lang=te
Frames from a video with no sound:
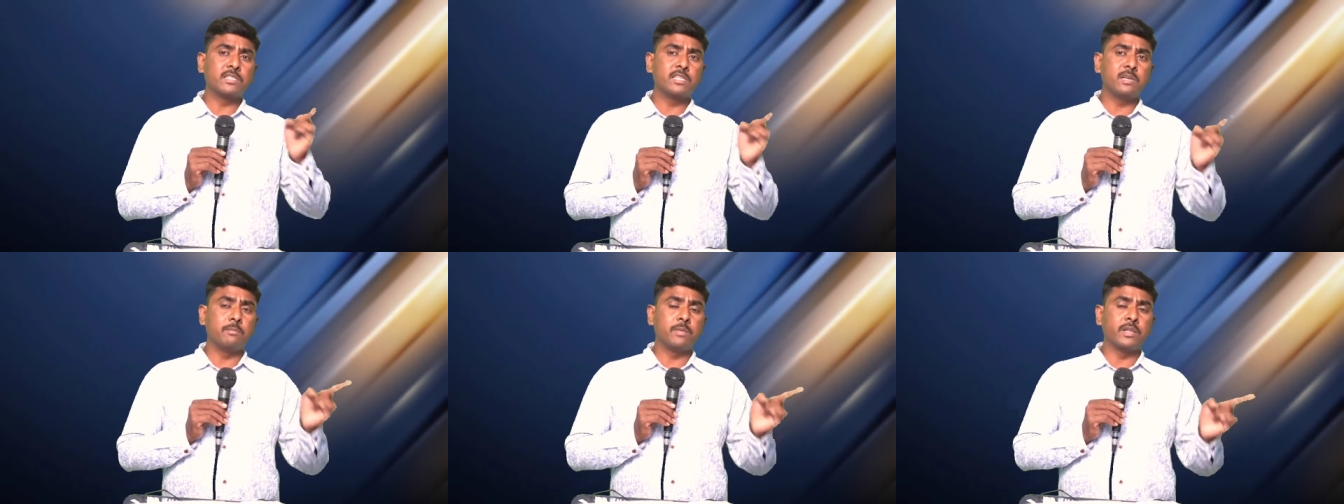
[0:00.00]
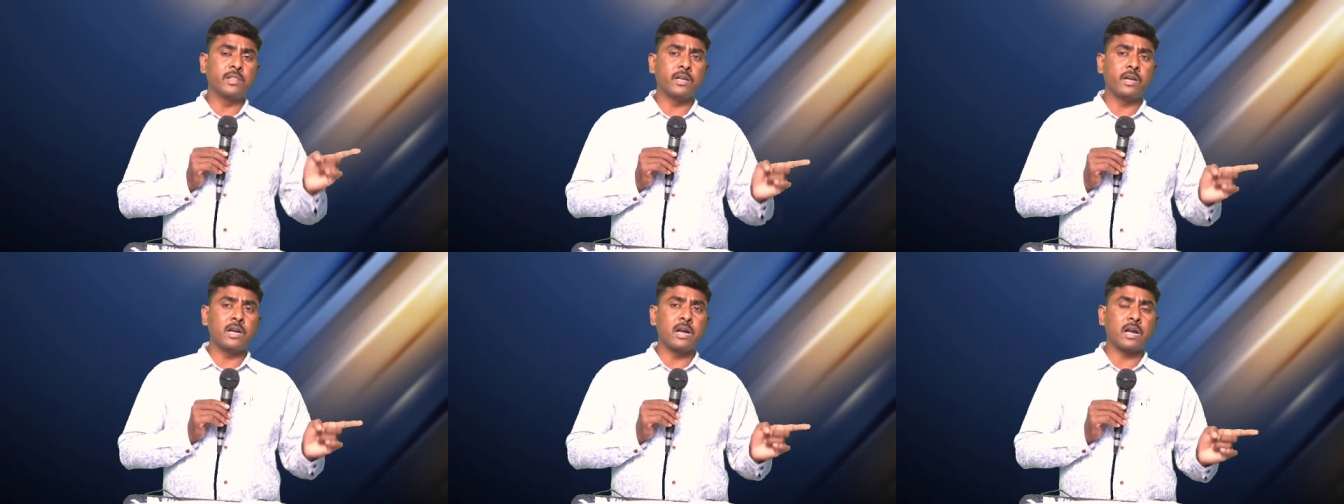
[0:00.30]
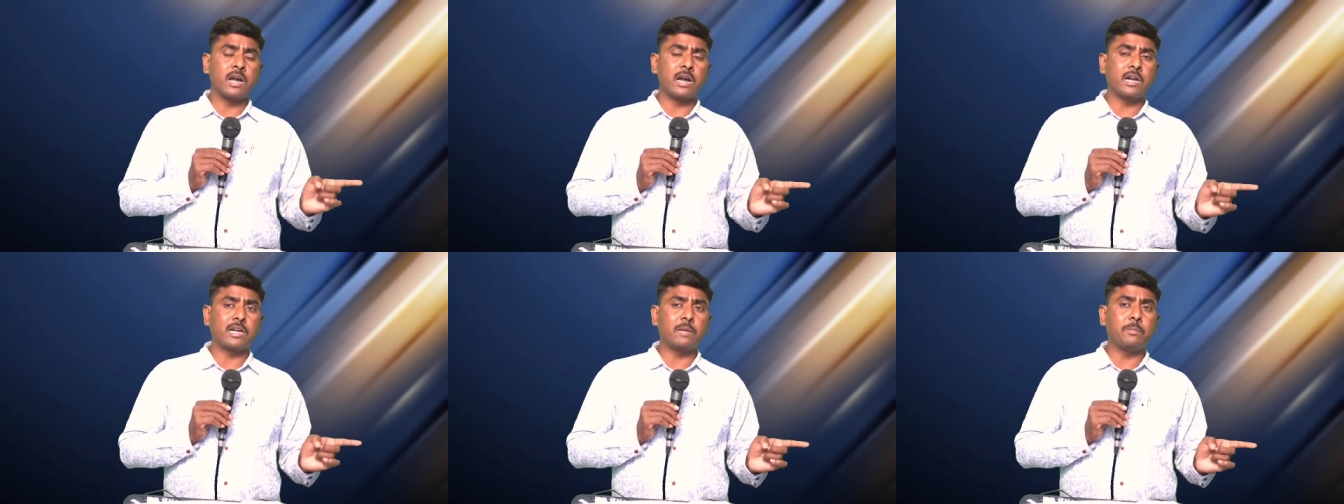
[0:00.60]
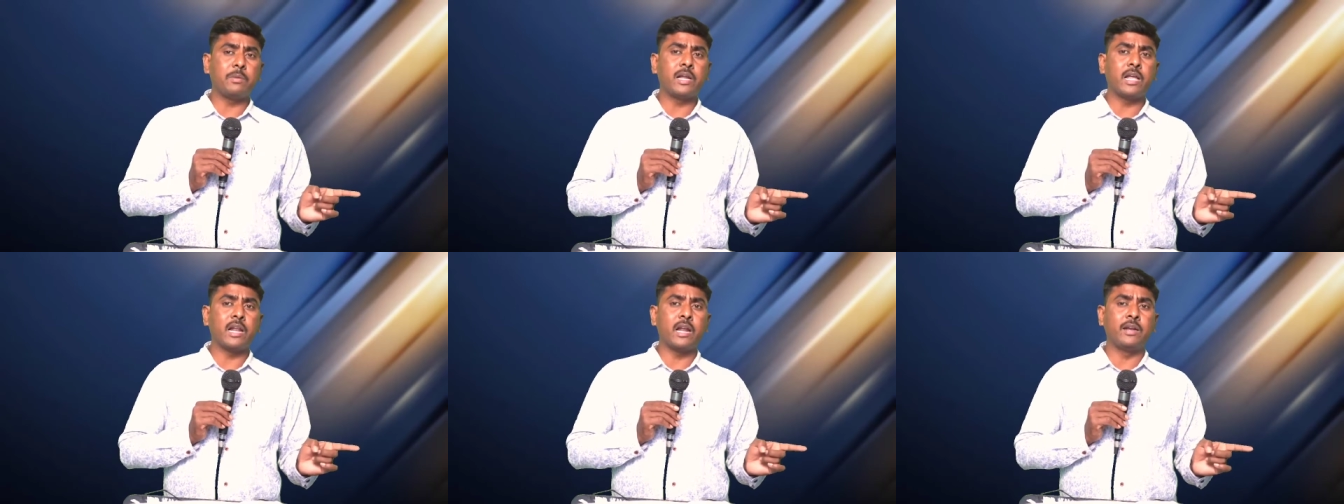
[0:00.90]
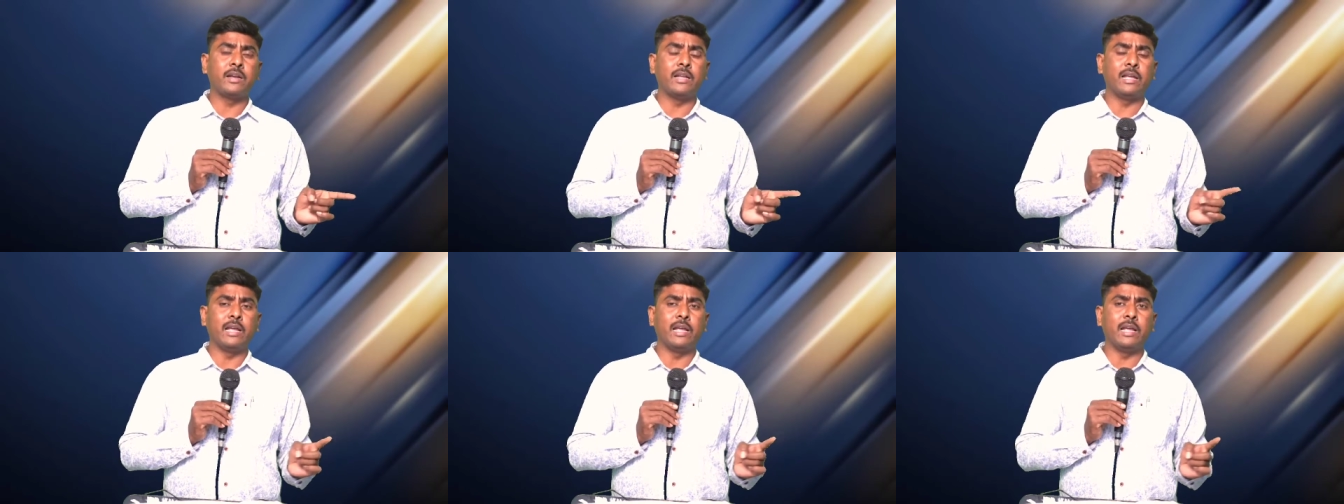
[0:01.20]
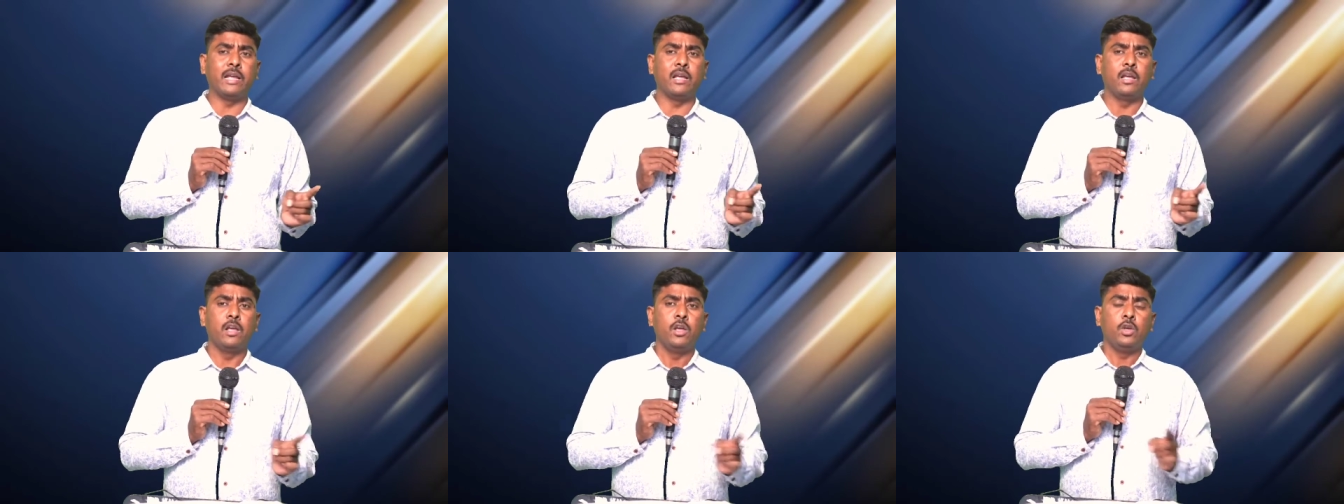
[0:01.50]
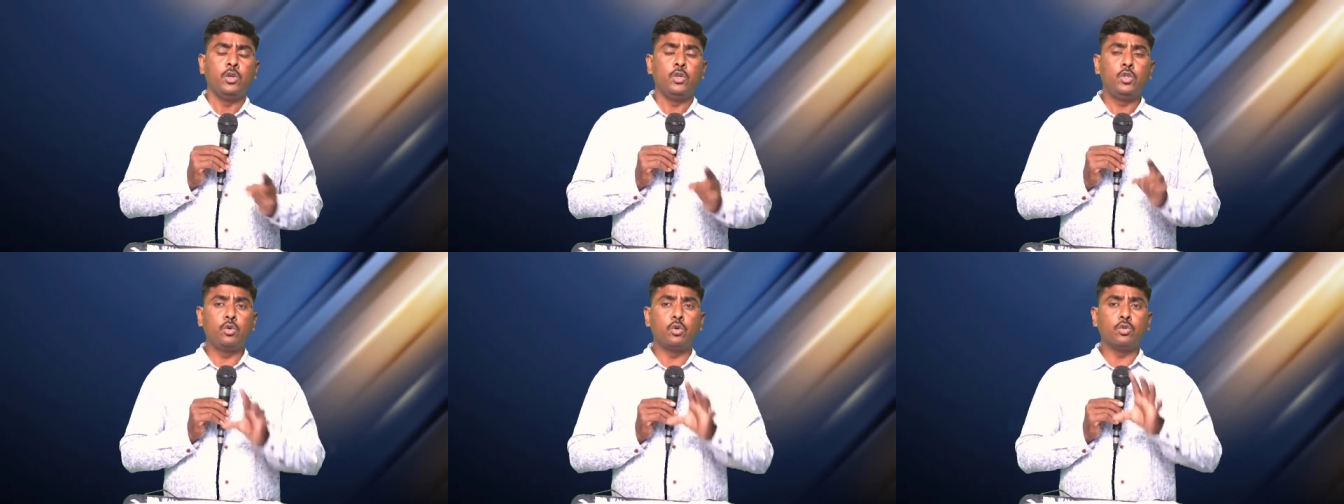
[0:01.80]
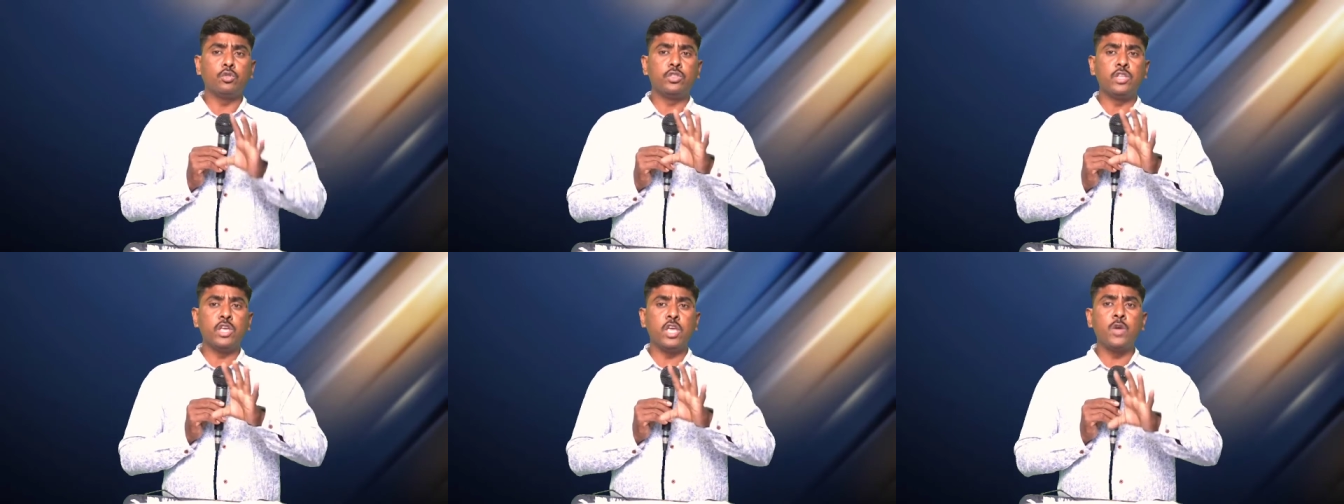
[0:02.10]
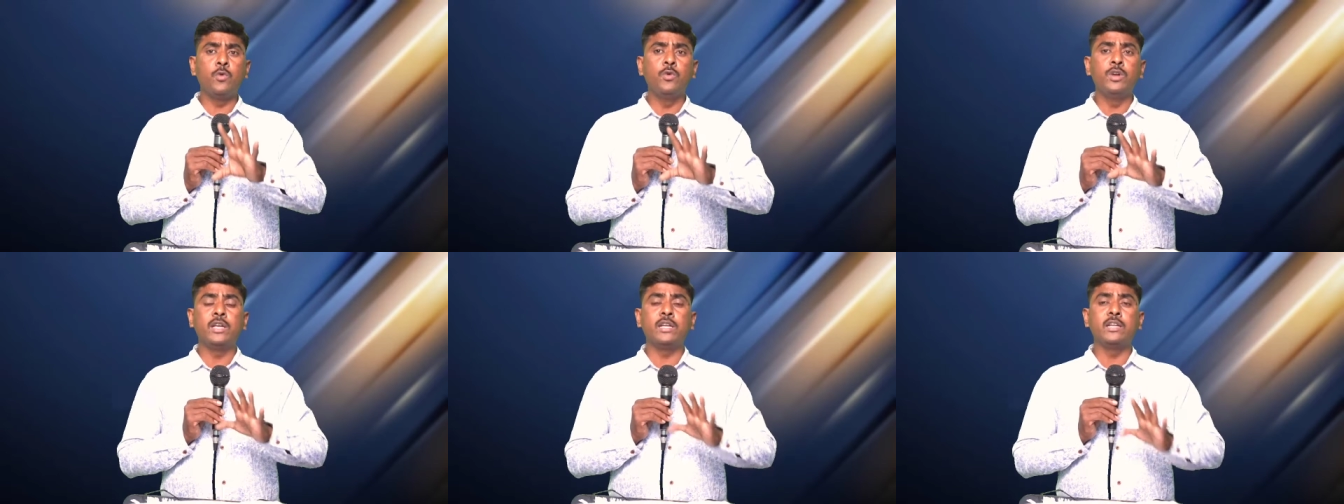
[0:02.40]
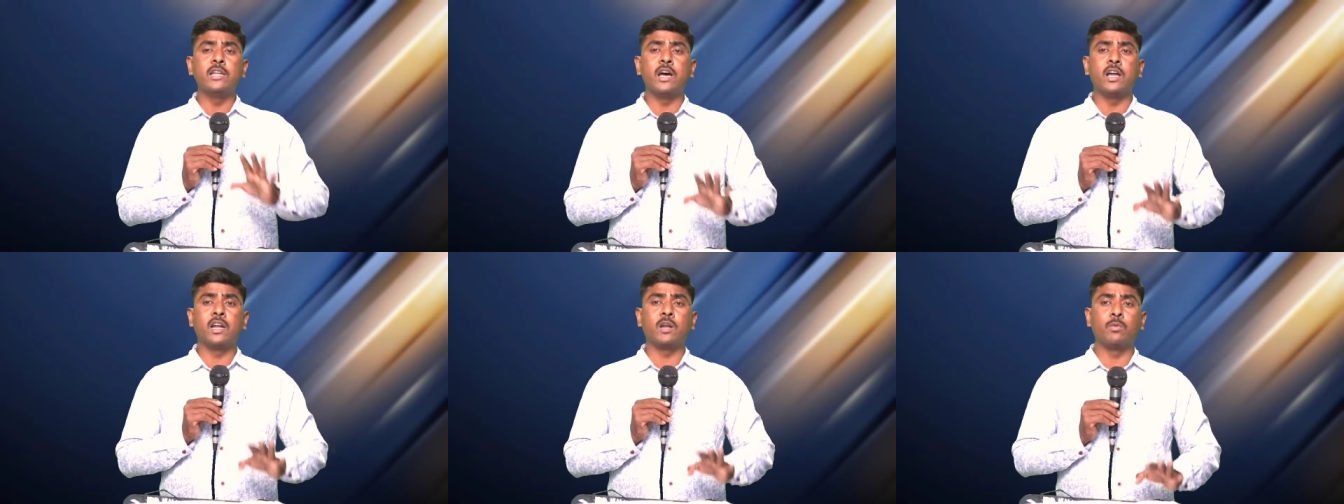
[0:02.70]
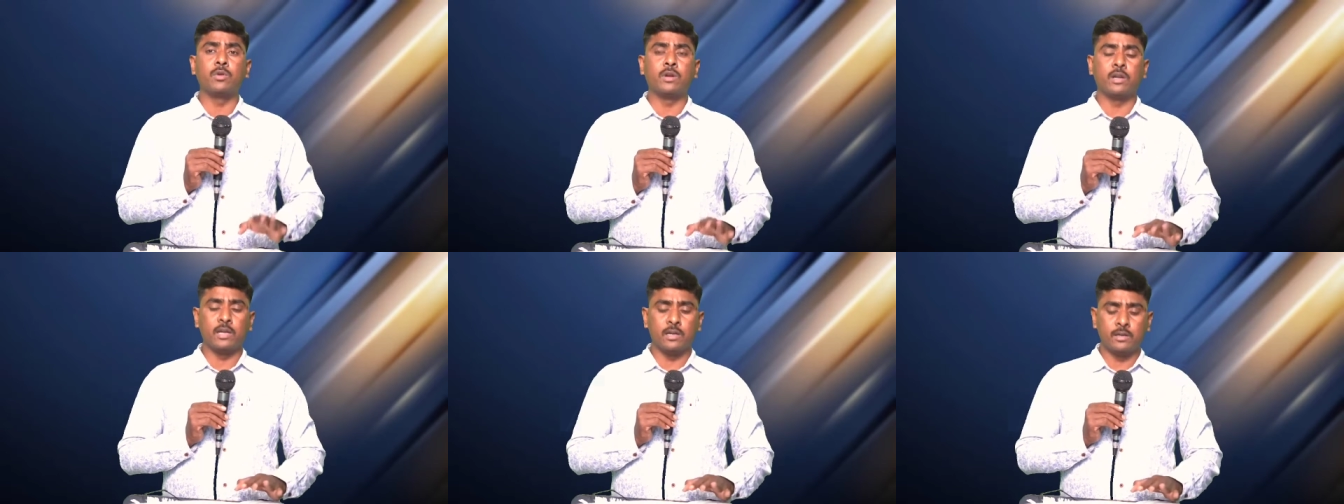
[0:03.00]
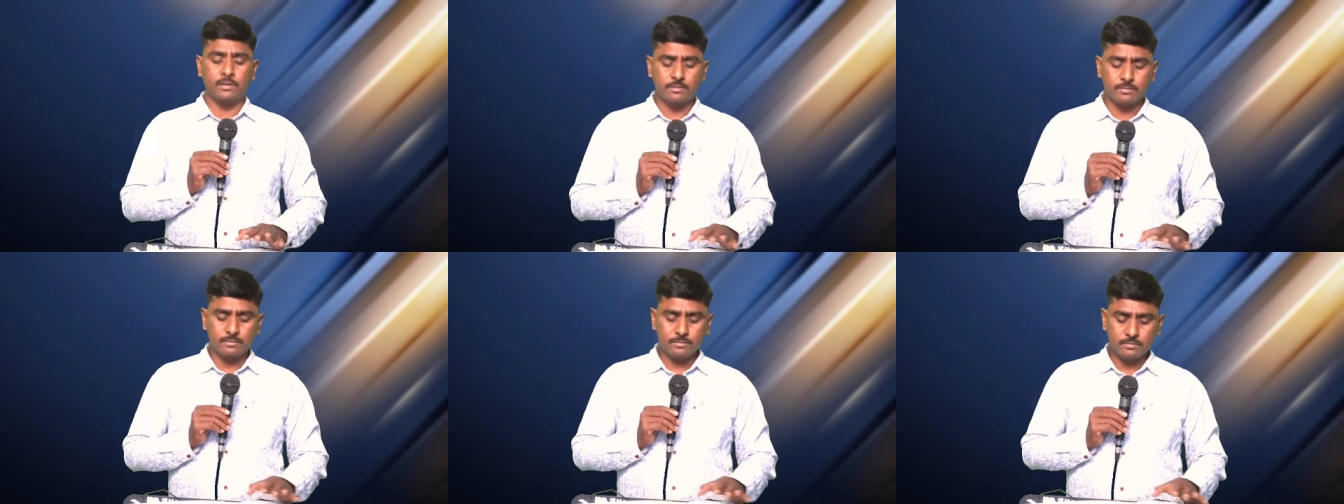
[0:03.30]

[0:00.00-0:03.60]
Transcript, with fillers: సంబంధంగా కట్టబడాలంటే ఇదిగో దేవుని జ్ఞానం ఉండాలి